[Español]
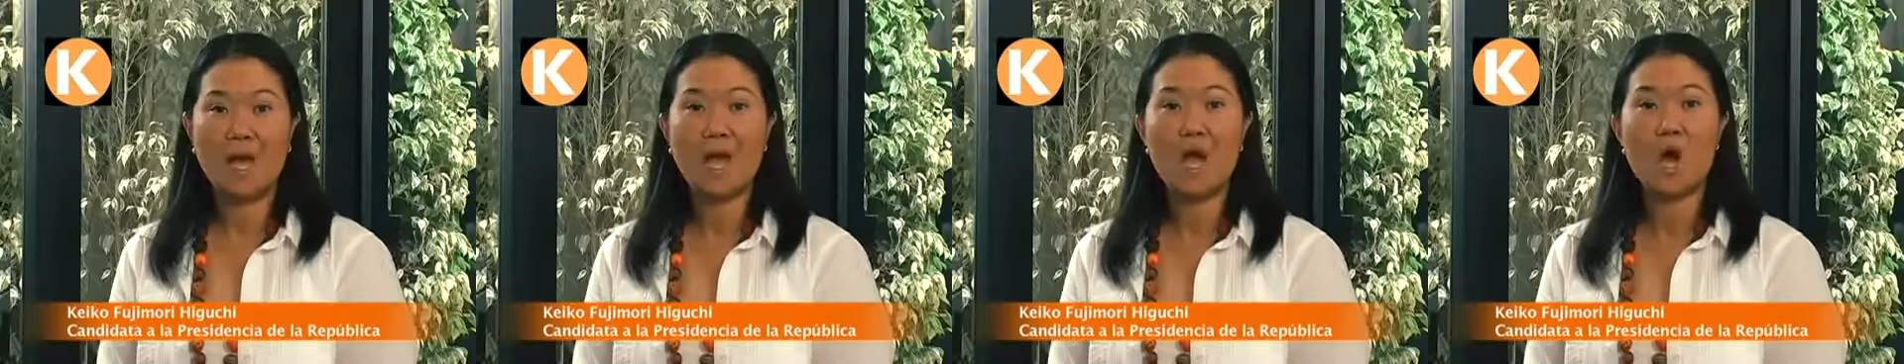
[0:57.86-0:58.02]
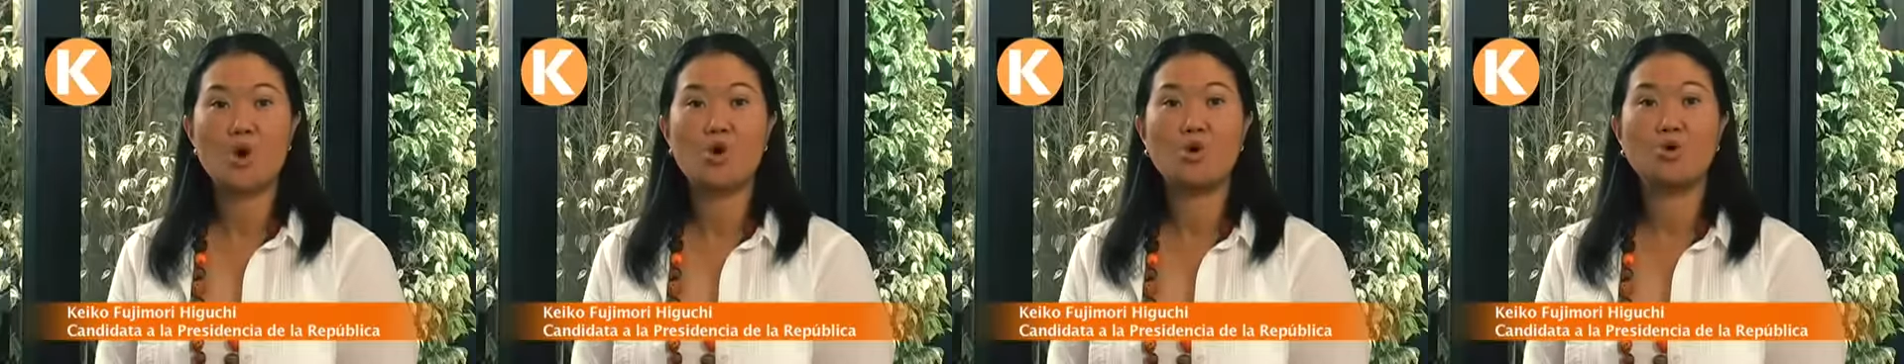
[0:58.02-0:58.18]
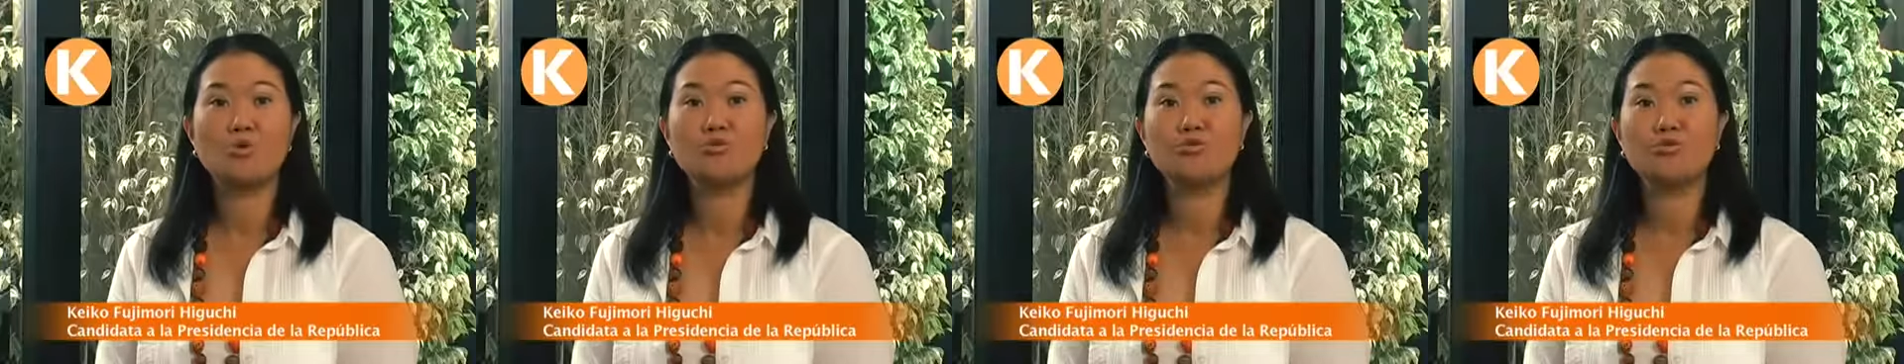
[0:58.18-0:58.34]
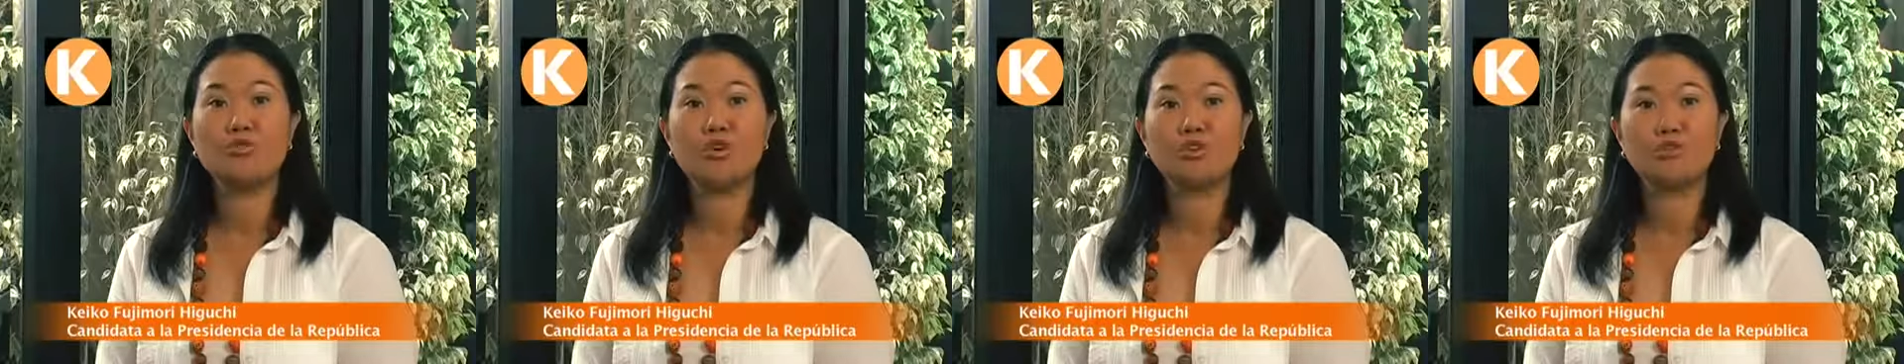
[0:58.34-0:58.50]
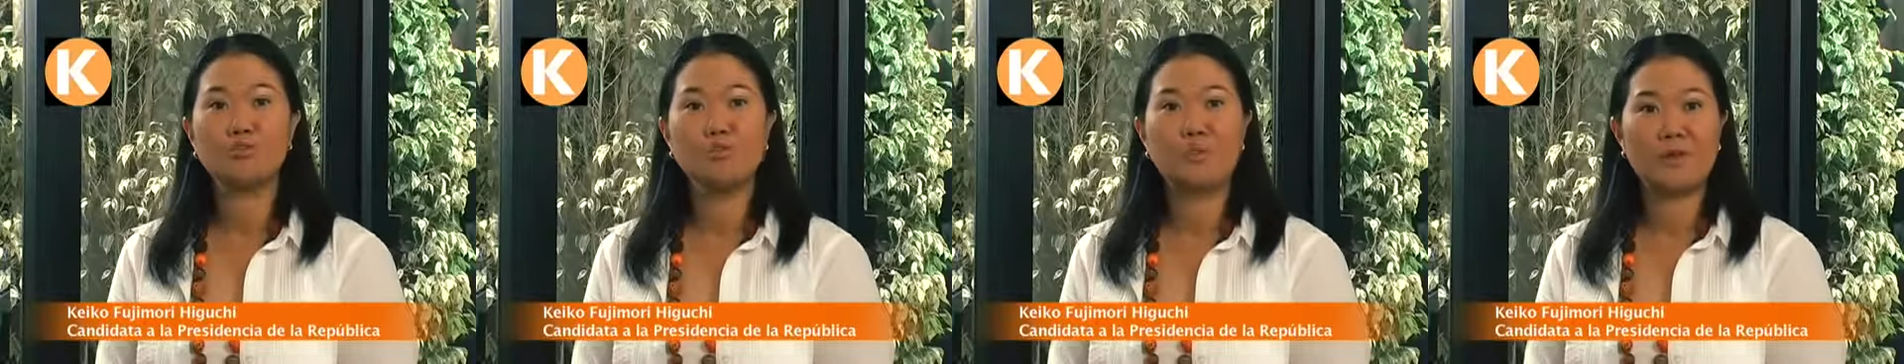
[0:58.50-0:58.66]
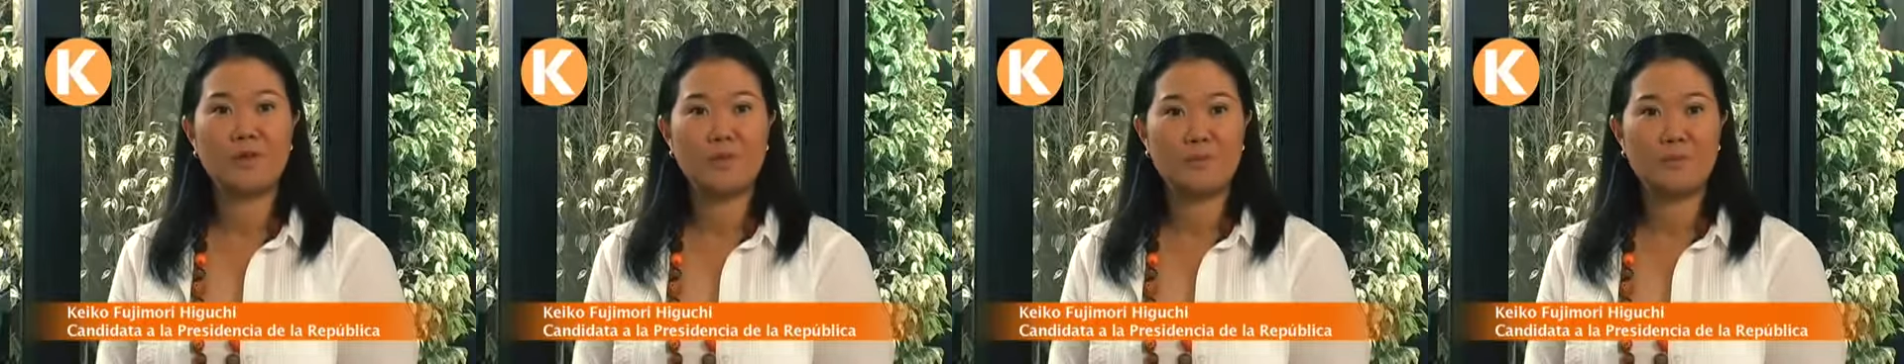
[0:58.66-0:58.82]
Juntos
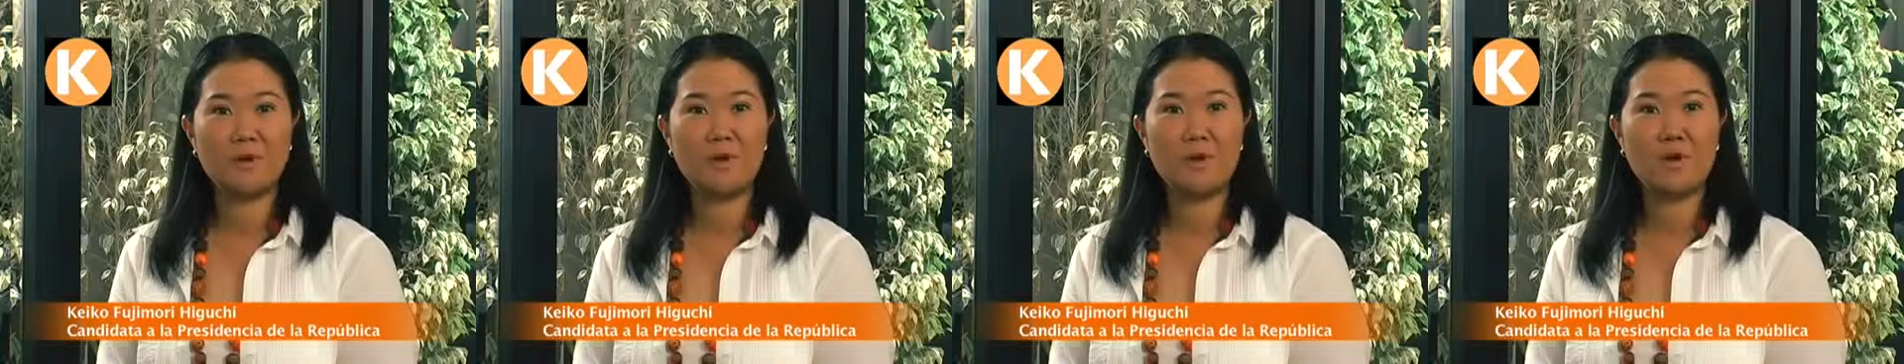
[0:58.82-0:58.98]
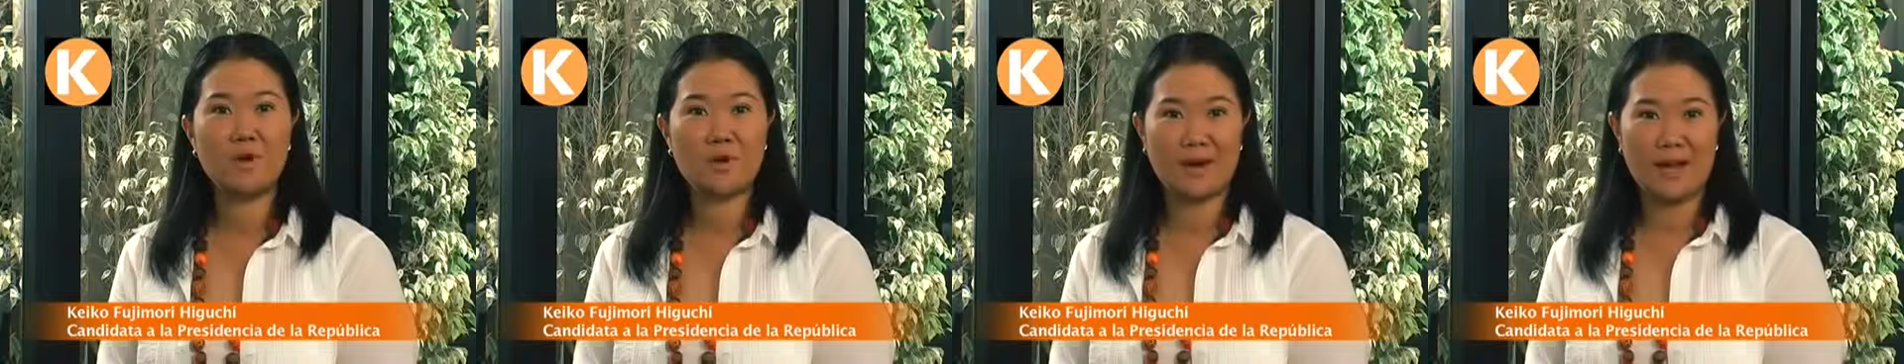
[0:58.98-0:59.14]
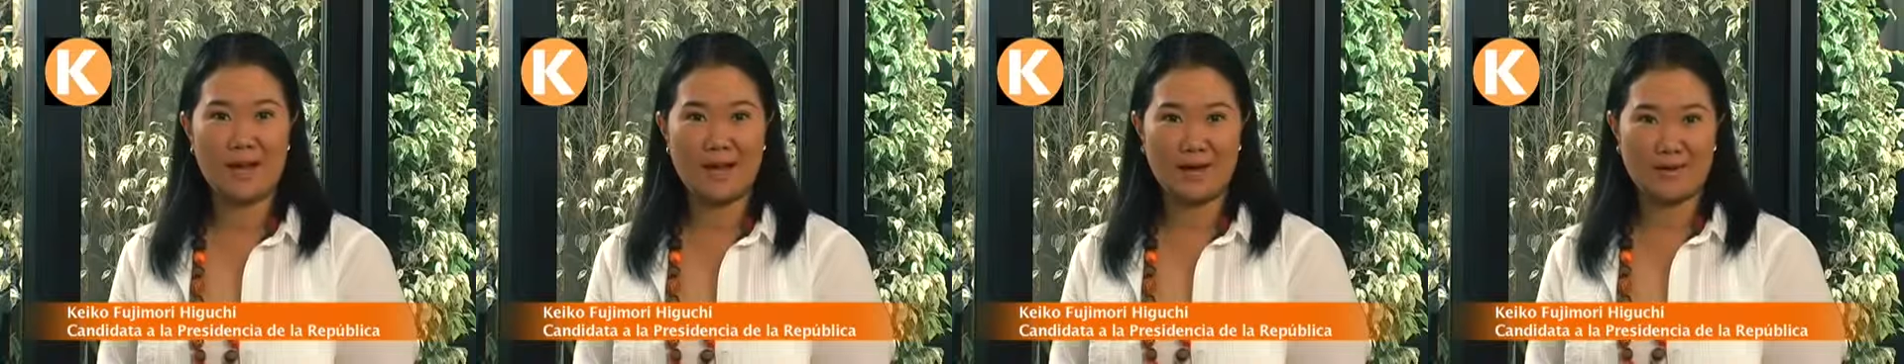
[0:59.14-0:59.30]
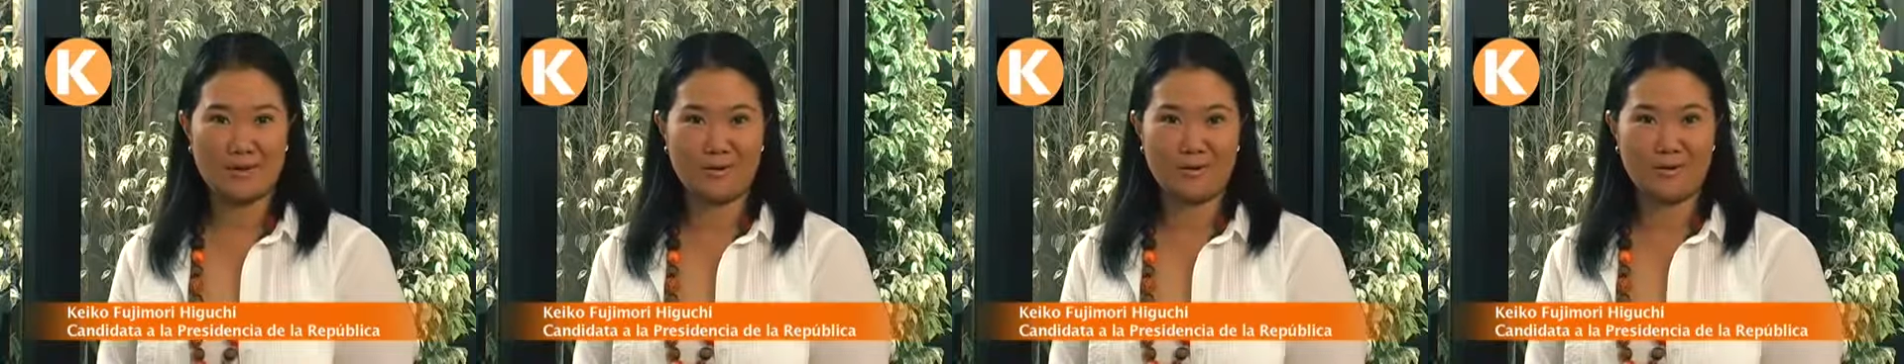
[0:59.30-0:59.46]
podemos lograrlo.